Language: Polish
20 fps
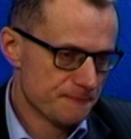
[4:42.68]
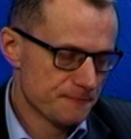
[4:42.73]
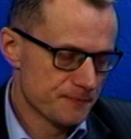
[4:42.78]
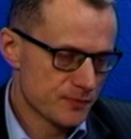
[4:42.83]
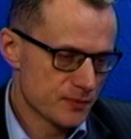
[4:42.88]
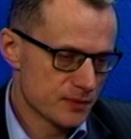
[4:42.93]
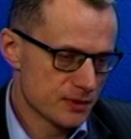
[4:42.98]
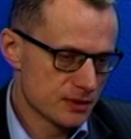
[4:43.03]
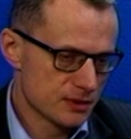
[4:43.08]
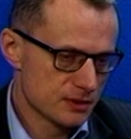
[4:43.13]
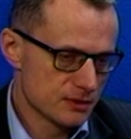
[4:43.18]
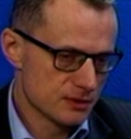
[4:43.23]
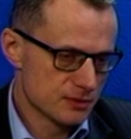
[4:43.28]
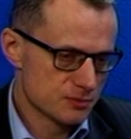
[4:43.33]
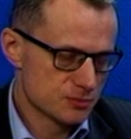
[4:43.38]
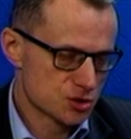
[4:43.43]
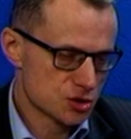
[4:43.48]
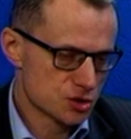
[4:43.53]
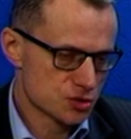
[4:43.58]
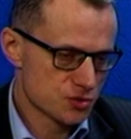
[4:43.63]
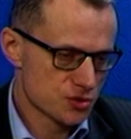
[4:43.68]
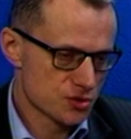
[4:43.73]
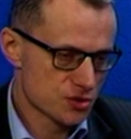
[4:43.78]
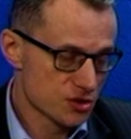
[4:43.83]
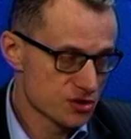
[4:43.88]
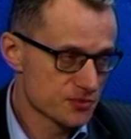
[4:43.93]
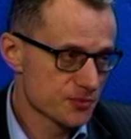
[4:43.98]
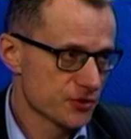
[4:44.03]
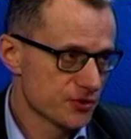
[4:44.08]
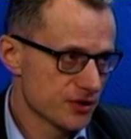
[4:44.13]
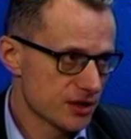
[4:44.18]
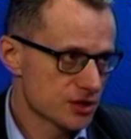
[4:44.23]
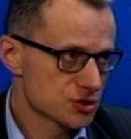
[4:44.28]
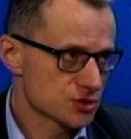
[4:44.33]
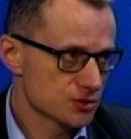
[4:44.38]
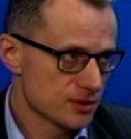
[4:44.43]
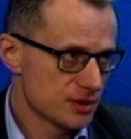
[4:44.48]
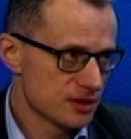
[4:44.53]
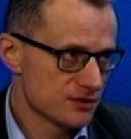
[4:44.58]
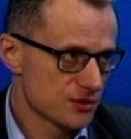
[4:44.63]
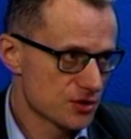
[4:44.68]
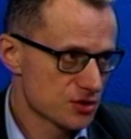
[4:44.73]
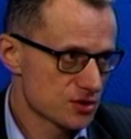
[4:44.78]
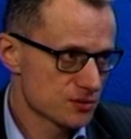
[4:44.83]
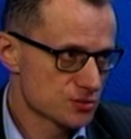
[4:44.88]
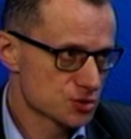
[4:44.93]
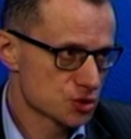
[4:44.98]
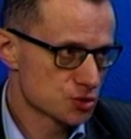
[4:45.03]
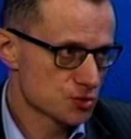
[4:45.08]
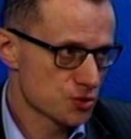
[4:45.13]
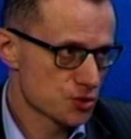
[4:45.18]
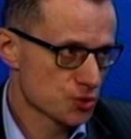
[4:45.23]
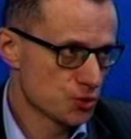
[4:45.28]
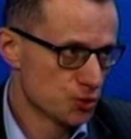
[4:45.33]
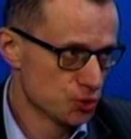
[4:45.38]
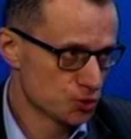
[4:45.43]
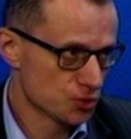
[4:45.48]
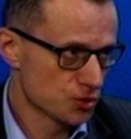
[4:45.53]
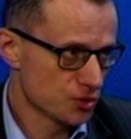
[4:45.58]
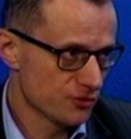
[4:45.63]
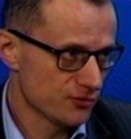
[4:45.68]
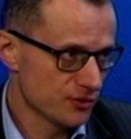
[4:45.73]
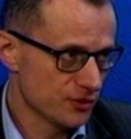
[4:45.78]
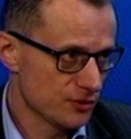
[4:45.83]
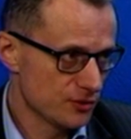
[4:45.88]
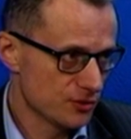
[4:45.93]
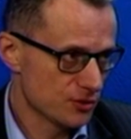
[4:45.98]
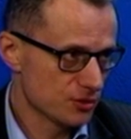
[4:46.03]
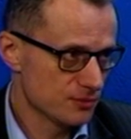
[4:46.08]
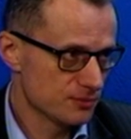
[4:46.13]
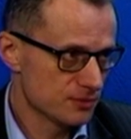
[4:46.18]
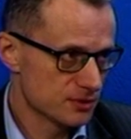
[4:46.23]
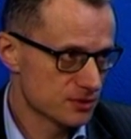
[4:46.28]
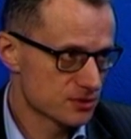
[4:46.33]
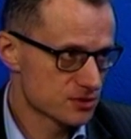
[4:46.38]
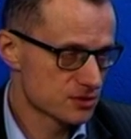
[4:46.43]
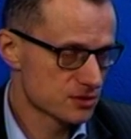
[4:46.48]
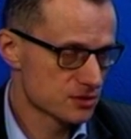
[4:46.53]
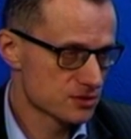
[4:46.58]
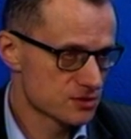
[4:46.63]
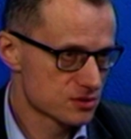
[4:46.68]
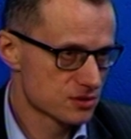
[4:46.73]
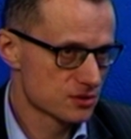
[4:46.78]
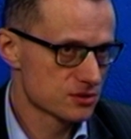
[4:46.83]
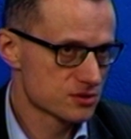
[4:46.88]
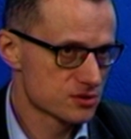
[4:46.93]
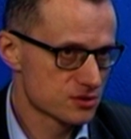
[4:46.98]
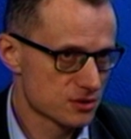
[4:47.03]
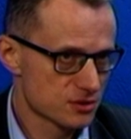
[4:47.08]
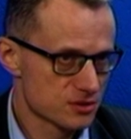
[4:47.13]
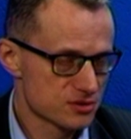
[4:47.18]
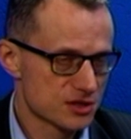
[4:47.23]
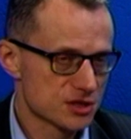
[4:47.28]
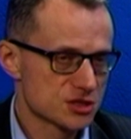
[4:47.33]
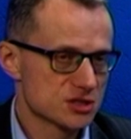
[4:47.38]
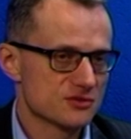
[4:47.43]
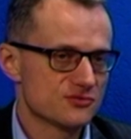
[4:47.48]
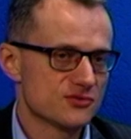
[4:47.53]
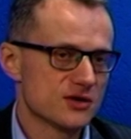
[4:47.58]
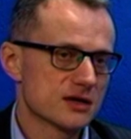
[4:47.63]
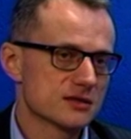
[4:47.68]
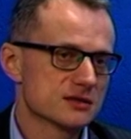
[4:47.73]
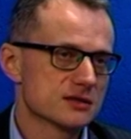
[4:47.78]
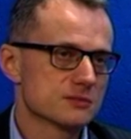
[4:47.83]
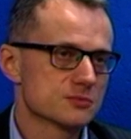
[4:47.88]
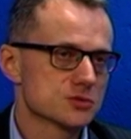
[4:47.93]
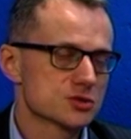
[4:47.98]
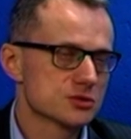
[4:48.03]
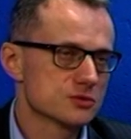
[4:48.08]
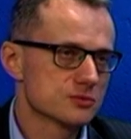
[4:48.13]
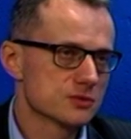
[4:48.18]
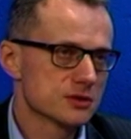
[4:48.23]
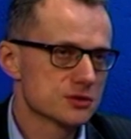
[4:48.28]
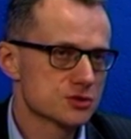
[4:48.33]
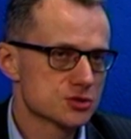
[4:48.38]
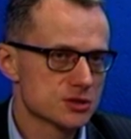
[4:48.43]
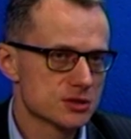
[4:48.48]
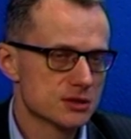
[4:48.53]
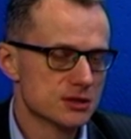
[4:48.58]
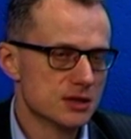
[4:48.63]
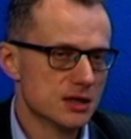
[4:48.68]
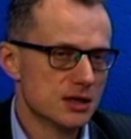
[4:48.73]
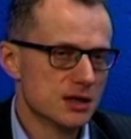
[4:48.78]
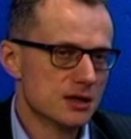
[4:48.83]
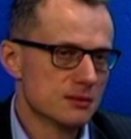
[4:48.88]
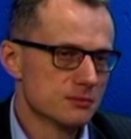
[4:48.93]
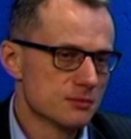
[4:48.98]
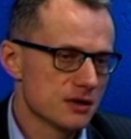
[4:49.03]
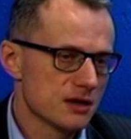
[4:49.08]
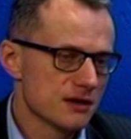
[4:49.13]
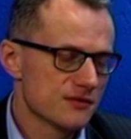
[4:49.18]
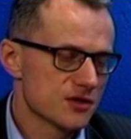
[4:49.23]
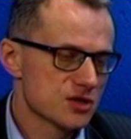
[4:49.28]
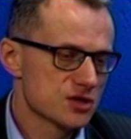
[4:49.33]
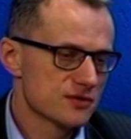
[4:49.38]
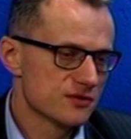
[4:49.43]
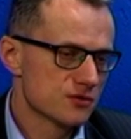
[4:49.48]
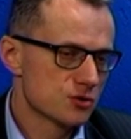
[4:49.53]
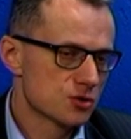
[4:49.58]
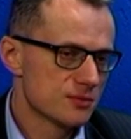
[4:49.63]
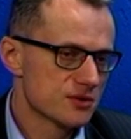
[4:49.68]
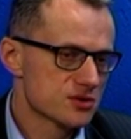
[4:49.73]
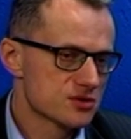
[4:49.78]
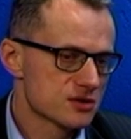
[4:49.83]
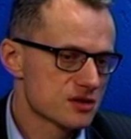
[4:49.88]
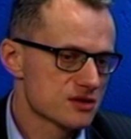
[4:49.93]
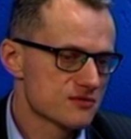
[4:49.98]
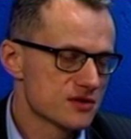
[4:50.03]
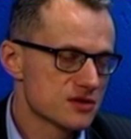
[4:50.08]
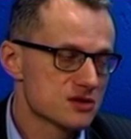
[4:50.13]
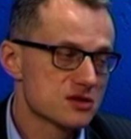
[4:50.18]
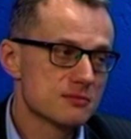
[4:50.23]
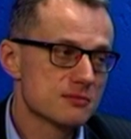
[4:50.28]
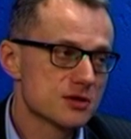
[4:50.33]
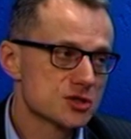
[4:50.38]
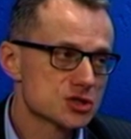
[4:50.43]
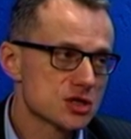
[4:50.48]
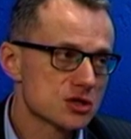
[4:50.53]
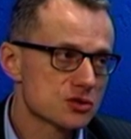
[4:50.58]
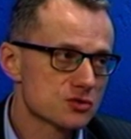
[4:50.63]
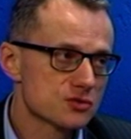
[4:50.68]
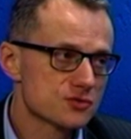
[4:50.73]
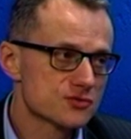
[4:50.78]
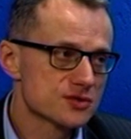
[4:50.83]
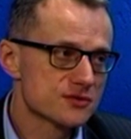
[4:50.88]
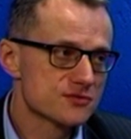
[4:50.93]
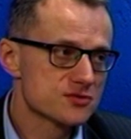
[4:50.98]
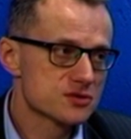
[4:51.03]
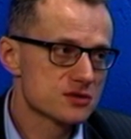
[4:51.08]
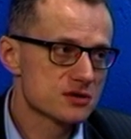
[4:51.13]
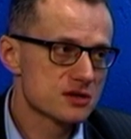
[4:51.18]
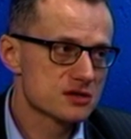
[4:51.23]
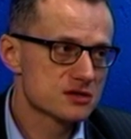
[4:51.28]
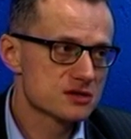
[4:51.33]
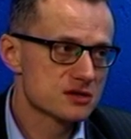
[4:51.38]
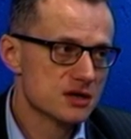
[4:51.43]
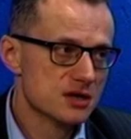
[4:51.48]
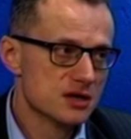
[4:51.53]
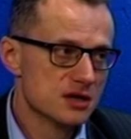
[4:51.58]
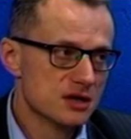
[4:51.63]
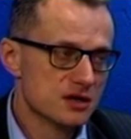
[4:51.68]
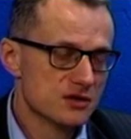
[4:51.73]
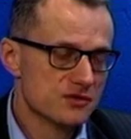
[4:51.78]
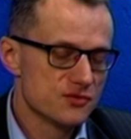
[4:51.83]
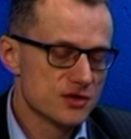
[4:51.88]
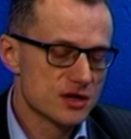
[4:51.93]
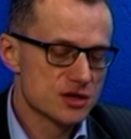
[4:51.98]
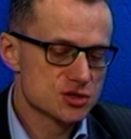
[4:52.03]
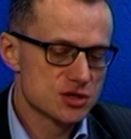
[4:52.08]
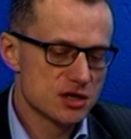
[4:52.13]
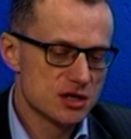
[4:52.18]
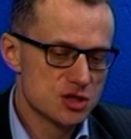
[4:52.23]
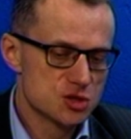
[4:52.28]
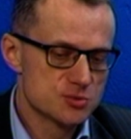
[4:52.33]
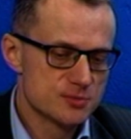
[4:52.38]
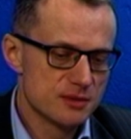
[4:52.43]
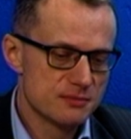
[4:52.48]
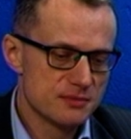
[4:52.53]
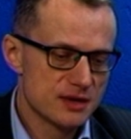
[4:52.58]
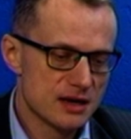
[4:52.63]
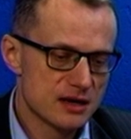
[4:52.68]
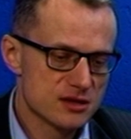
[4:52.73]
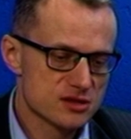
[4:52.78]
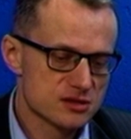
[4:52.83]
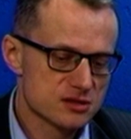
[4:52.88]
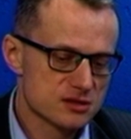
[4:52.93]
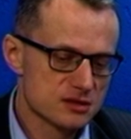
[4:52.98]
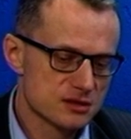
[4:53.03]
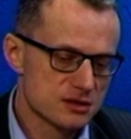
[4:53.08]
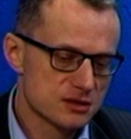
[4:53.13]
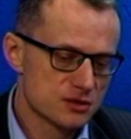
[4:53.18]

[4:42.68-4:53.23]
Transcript: E, przyszłość gospodarczą, ale właśnie przyszłość kulturową Europy, co, co, co oznacza fakt na przykład, że pojawia się w Europie coraz więcej meczetów, że w coraz większej liczbie miast e,